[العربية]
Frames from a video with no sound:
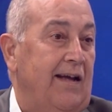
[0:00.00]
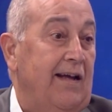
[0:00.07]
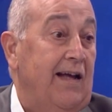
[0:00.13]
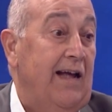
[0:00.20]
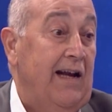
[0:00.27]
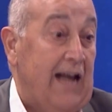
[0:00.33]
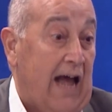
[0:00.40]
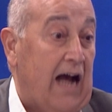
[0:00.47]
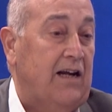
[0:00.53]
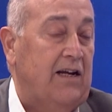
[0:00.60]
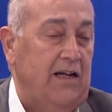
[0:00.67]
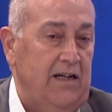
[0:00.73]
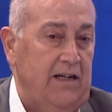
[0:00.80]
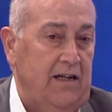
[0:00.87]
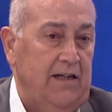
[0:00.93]

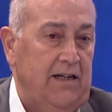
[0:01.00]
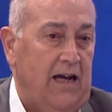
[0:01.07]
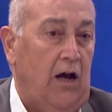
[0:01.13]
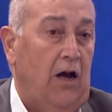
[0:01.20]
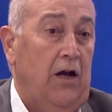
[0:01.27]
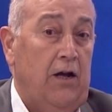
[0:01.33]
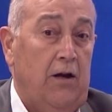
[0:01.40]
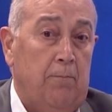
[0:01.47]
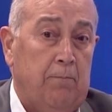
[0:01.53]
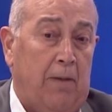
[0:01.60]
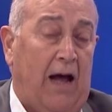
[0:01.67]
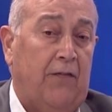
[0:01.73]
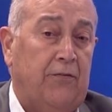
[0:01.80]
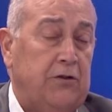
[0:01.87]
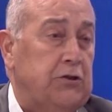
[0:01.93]
لكن
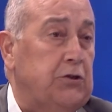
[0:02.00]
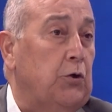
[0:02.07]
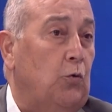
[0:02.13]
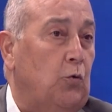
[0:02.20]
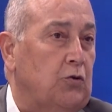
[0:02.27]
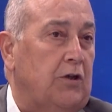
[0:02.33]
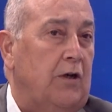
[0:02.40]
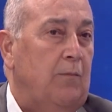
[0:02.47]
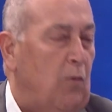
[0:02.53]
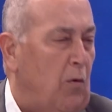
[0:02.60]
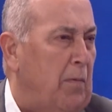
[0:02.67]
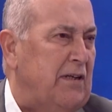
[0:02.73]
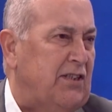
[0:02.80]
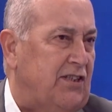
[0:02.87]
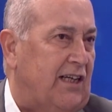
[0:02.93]
بعض الشروط
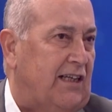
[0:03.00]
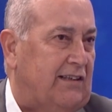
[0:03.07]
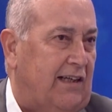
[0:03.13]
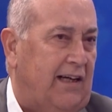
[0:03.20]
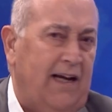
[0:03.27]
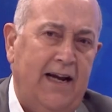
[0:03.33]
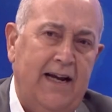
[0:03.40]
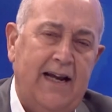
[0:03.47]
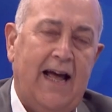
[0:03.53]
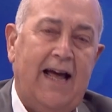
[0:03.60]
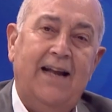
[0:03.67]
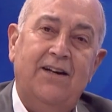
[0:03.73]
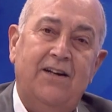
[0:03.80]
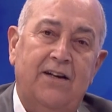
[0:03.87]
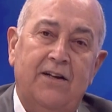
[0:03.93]
المبسطة هي أن